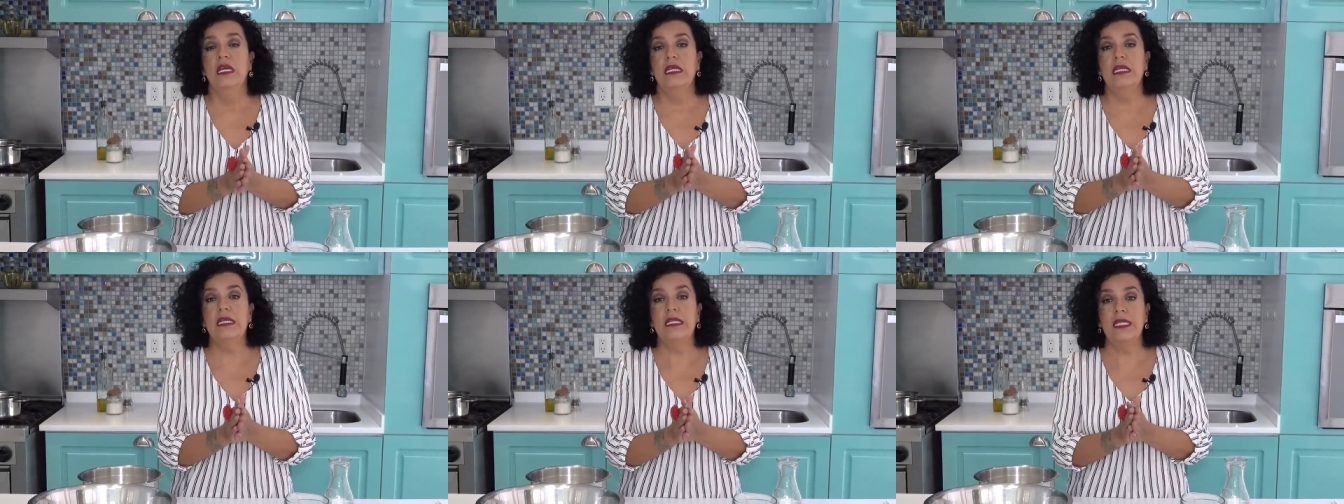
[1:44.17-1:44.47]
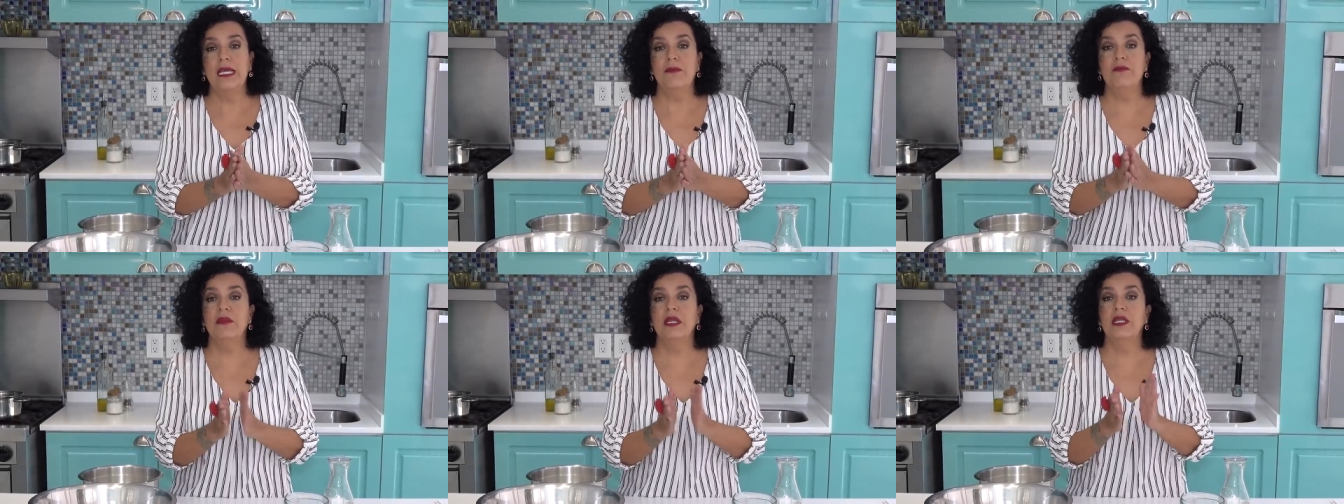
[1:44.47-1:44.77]
y
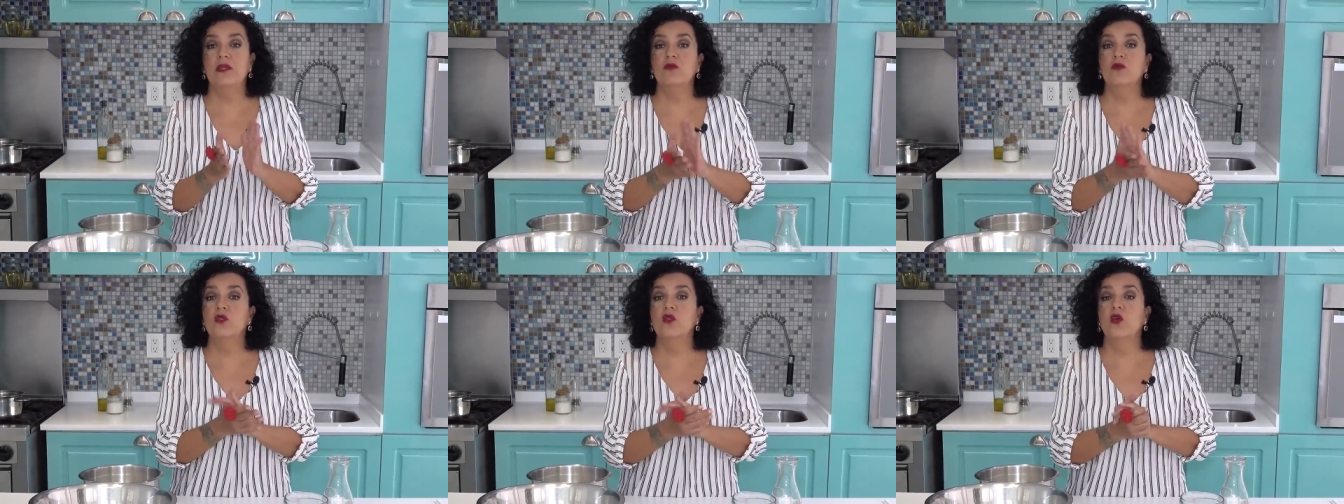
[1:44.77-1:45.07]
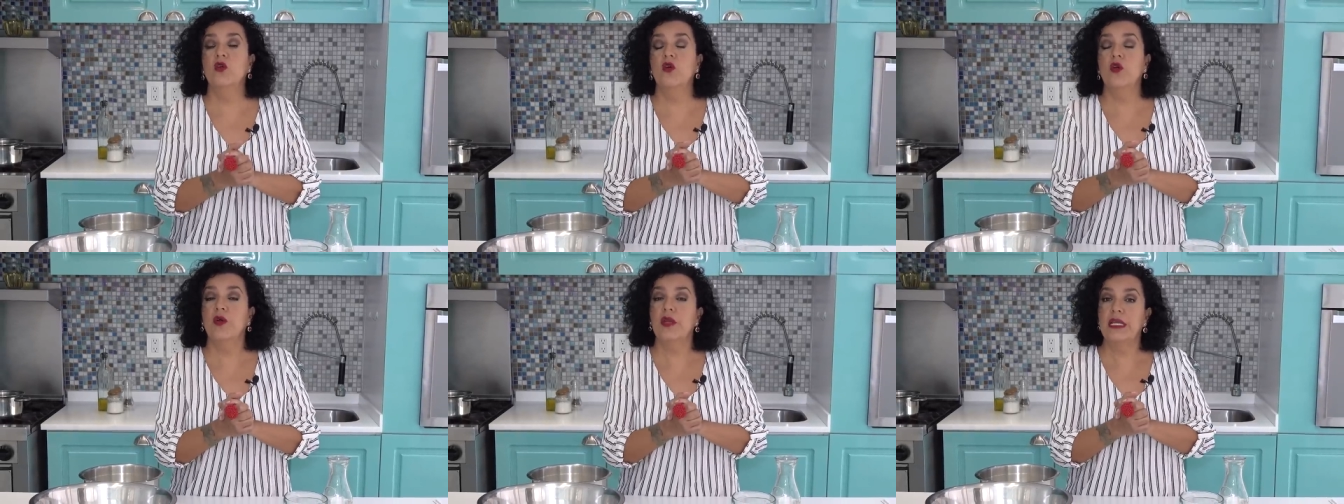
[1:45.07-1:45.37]
también
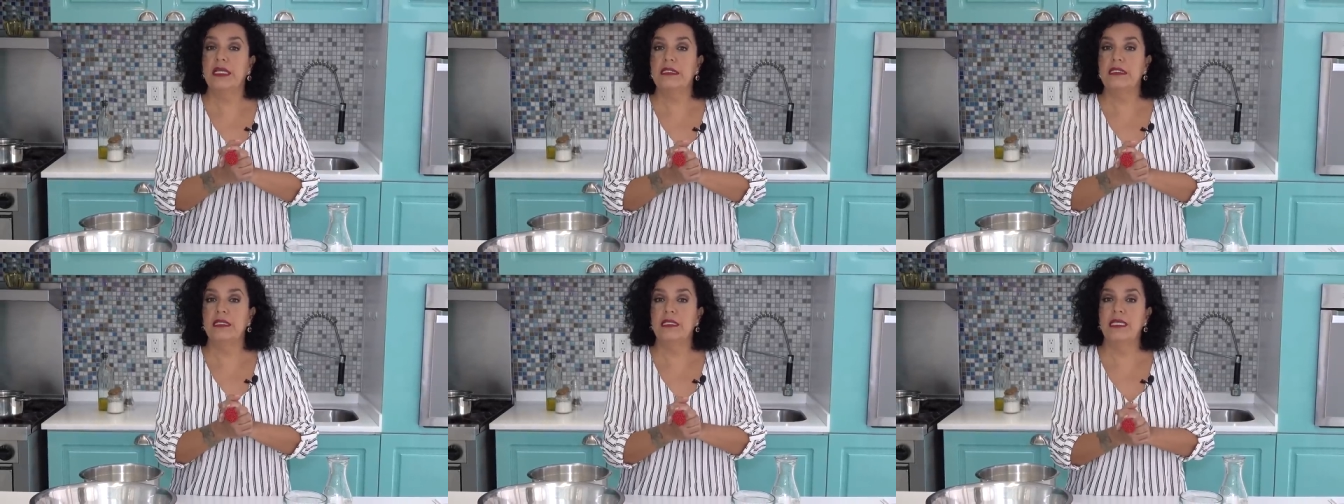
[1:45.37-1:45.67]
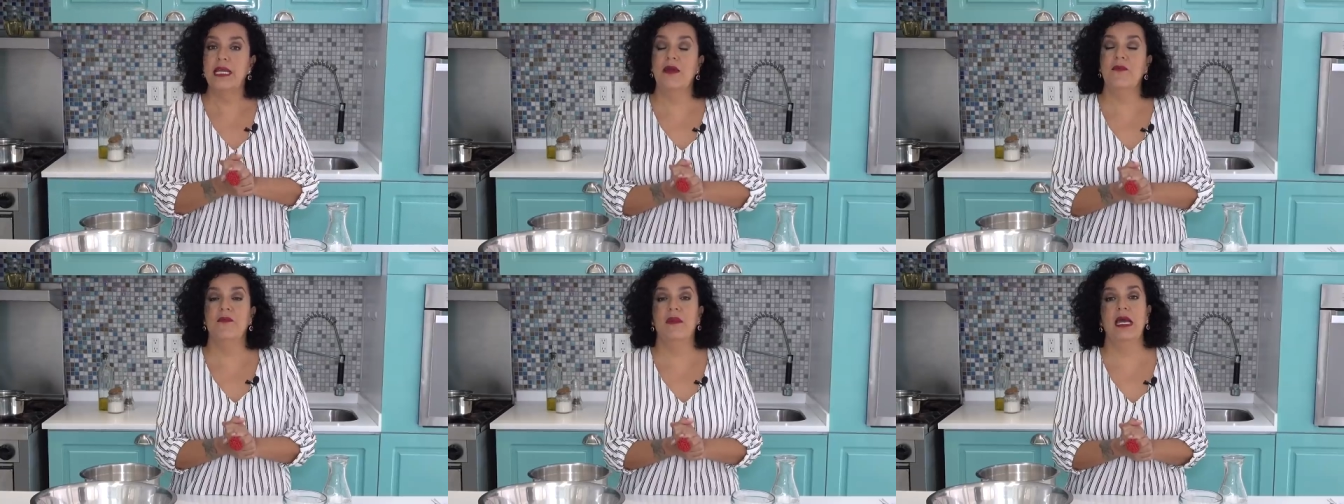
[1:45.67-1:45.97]
uno que se
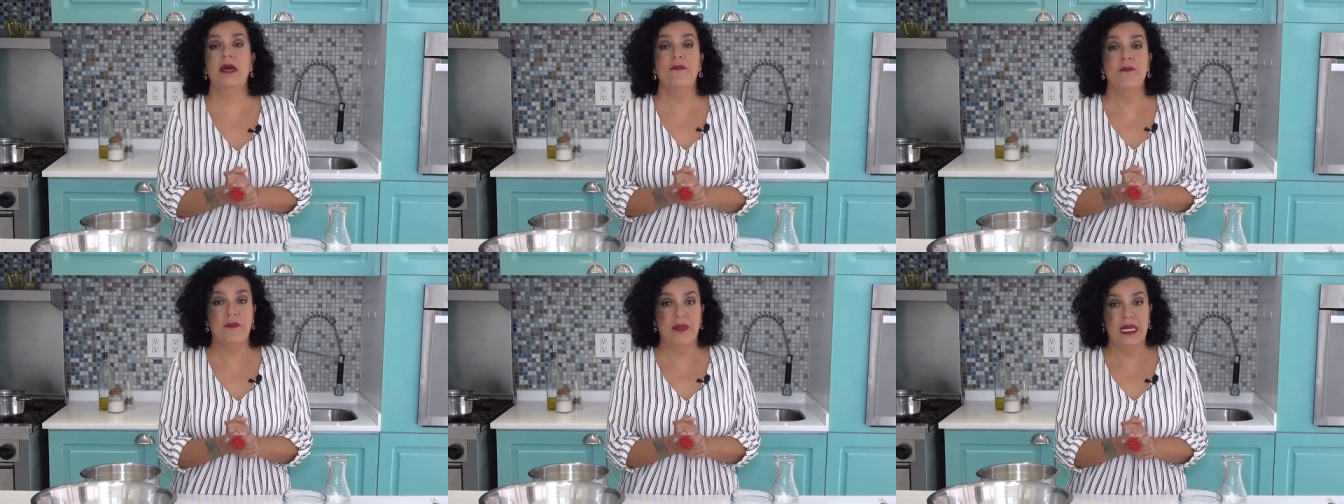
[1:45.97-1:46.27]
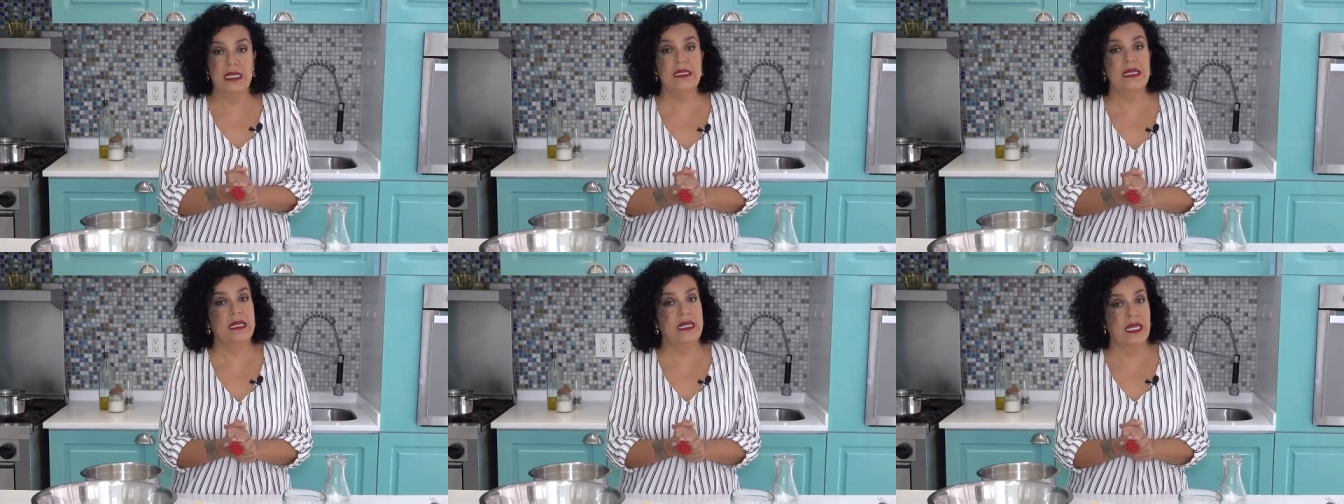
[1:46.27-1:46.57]
llama
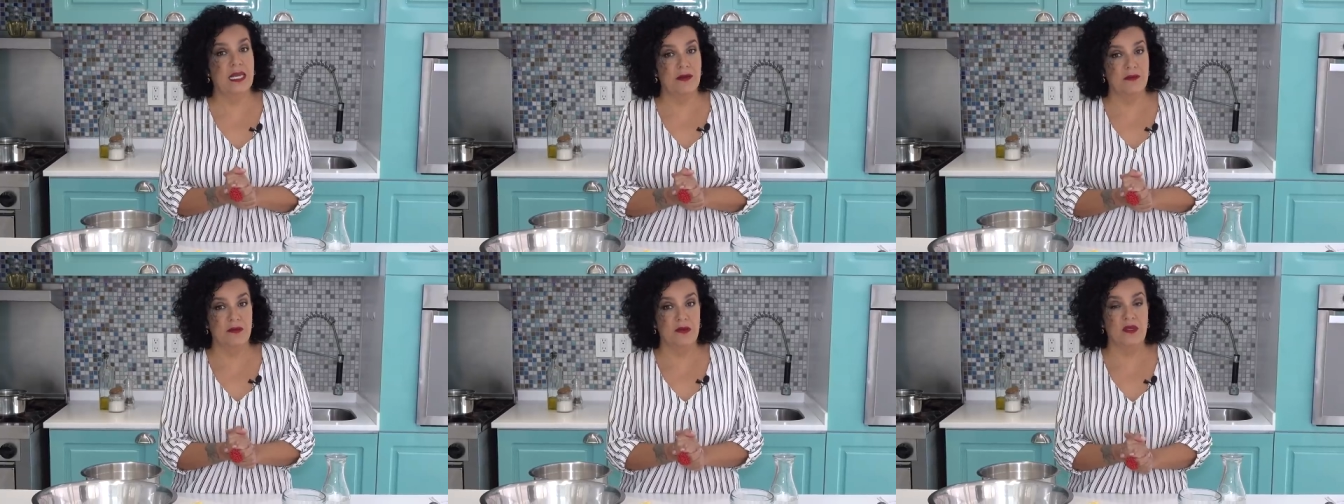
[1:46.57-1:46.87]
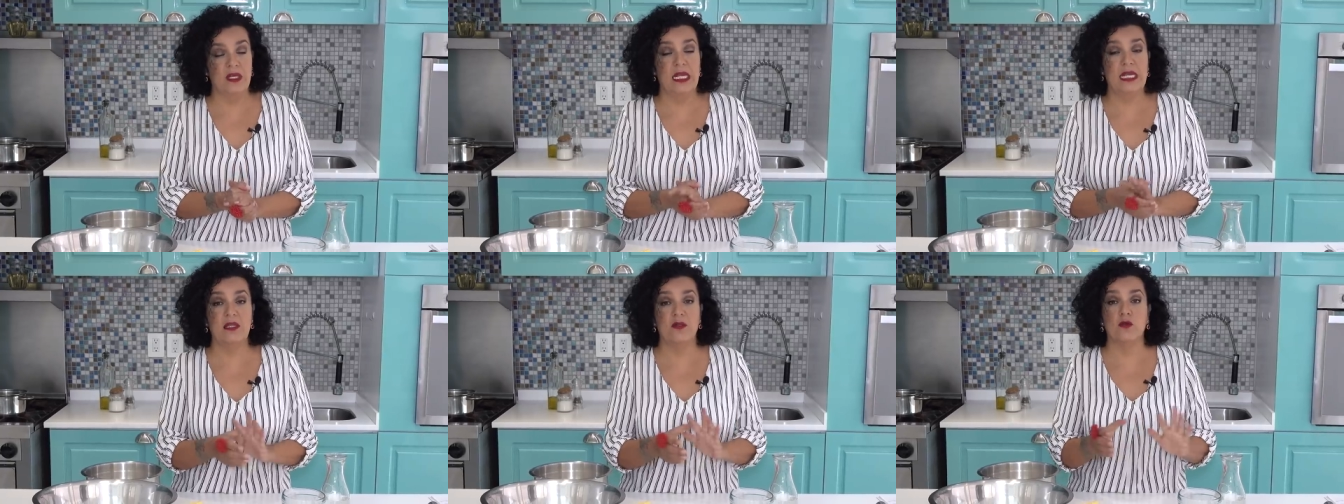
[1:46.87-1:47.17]
pan de
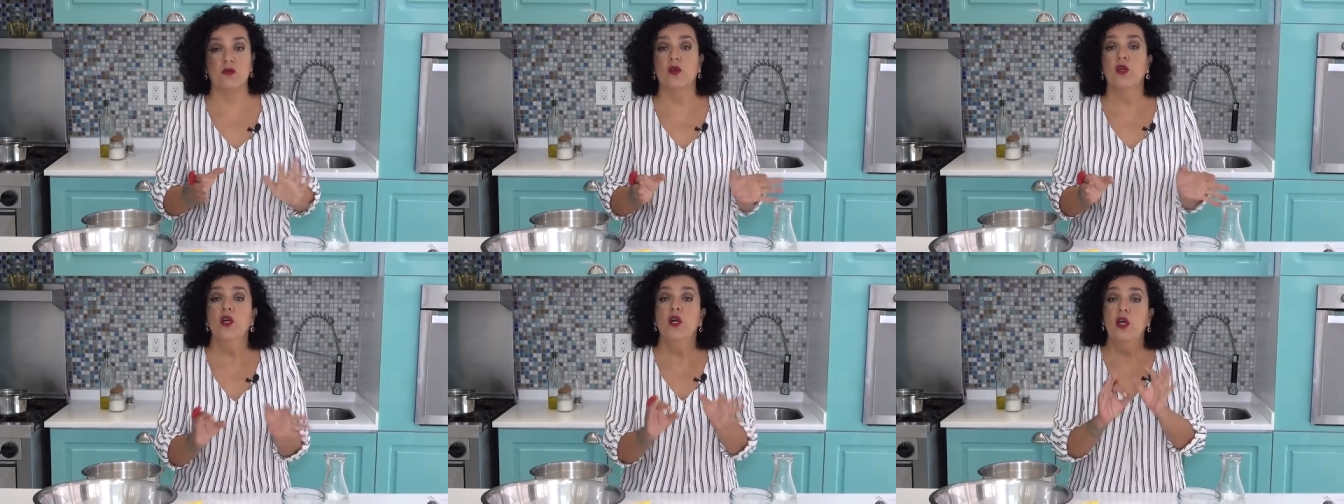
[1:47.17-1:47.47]
carbonato.